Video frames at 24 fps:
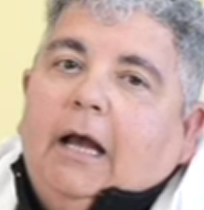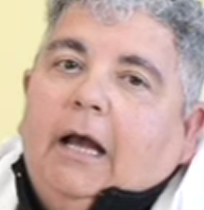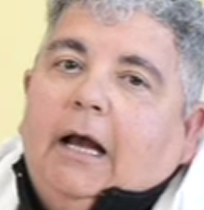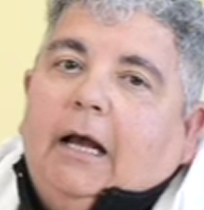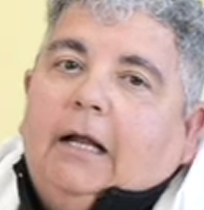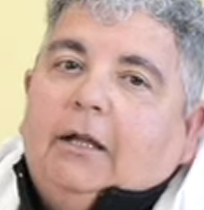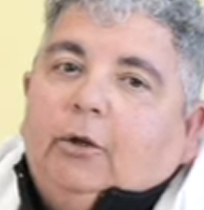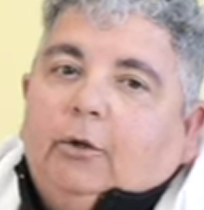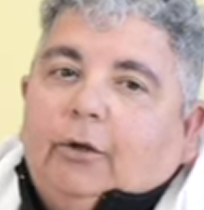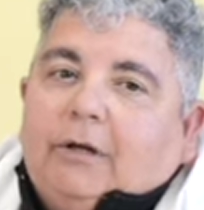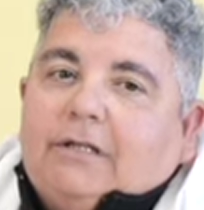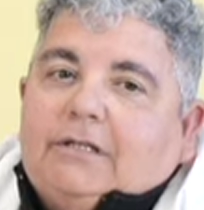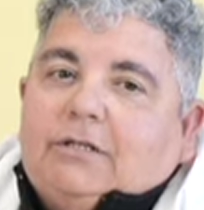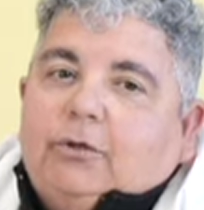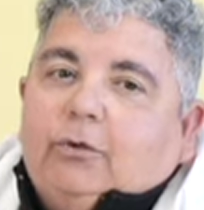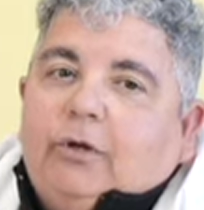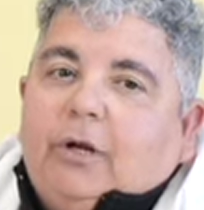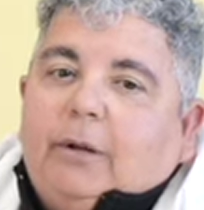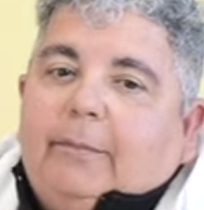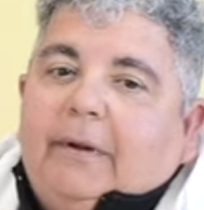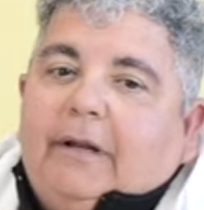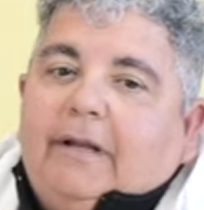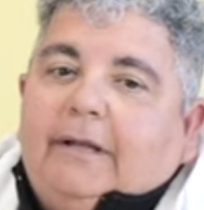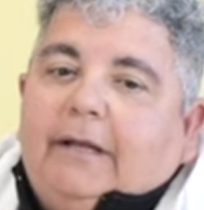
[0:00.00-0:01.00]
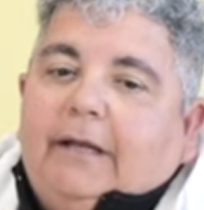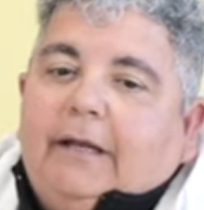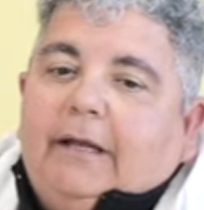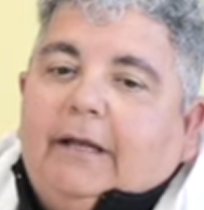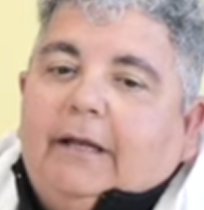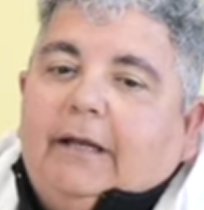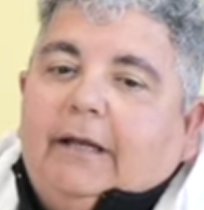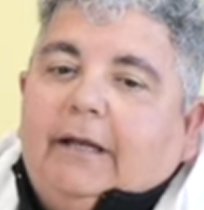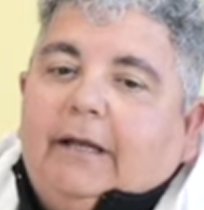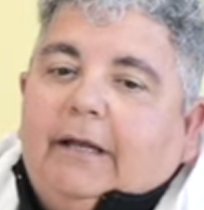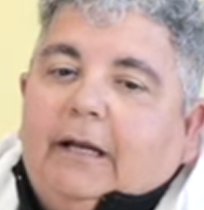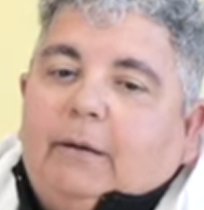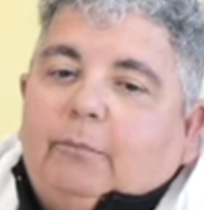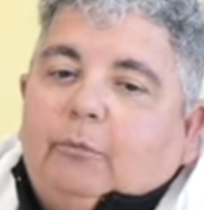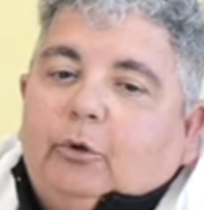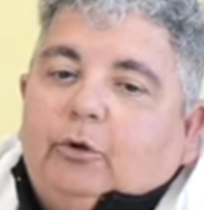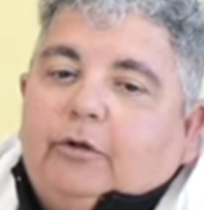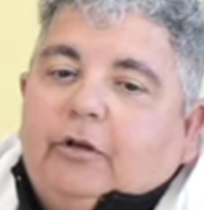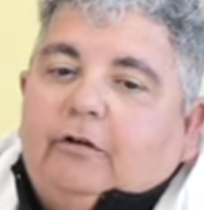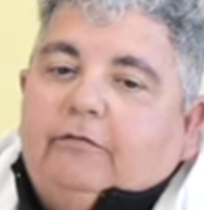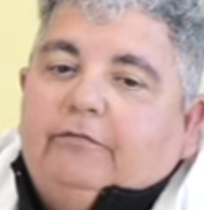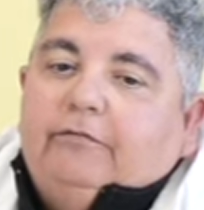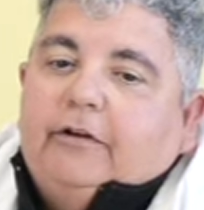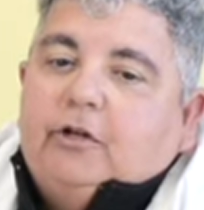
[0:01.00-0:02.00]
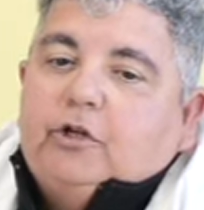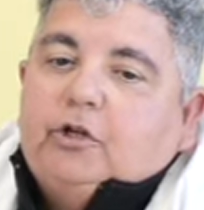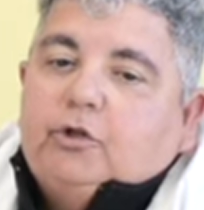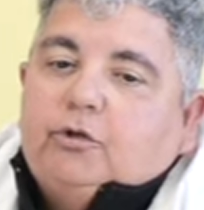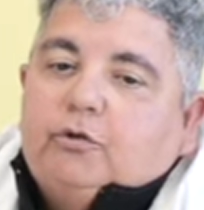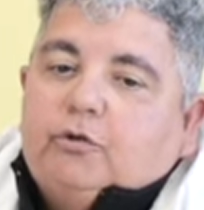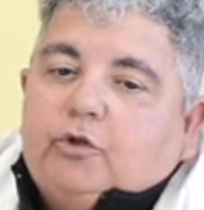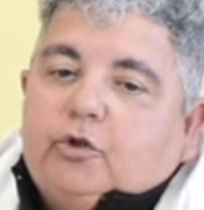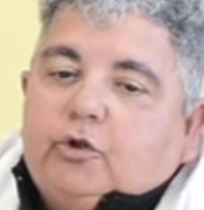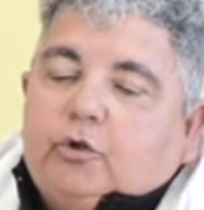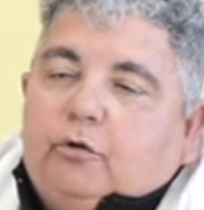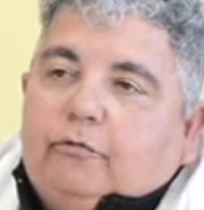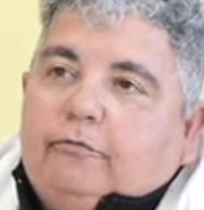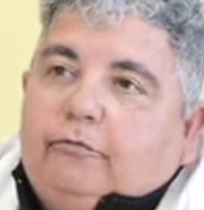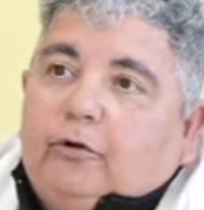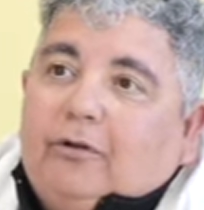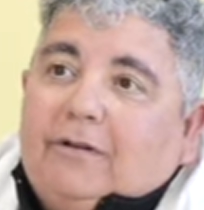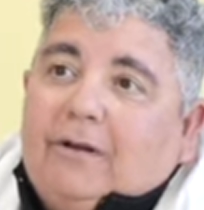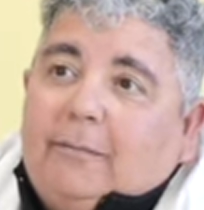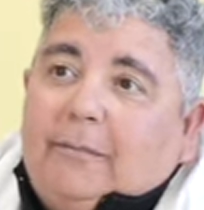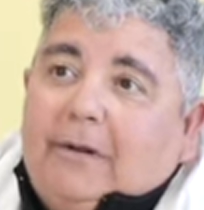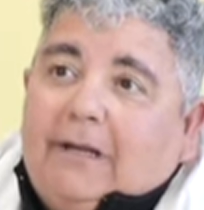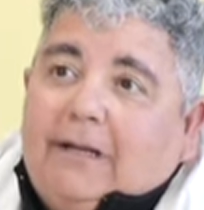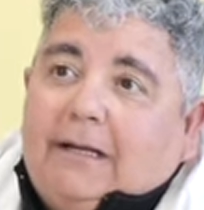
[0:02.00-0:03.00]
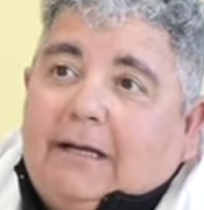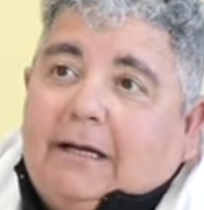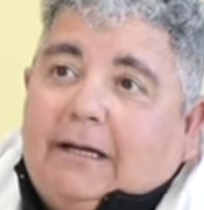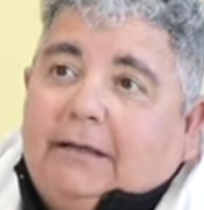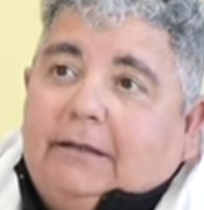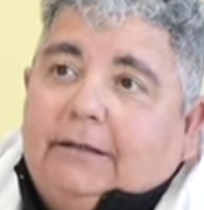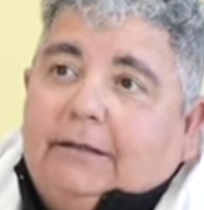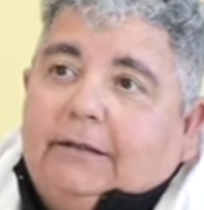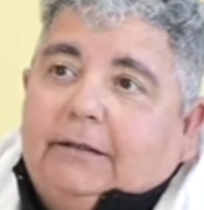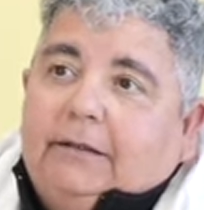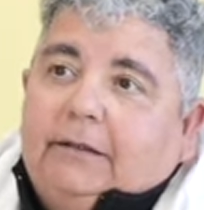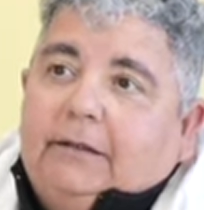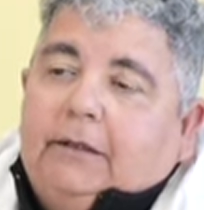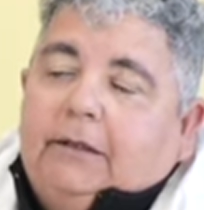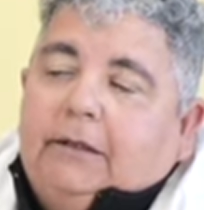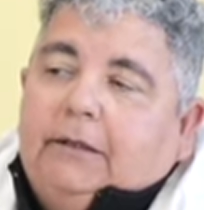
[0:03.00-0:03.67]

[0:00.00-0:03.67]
Allora, sicuramente la moda e il fashion sono fondamentali.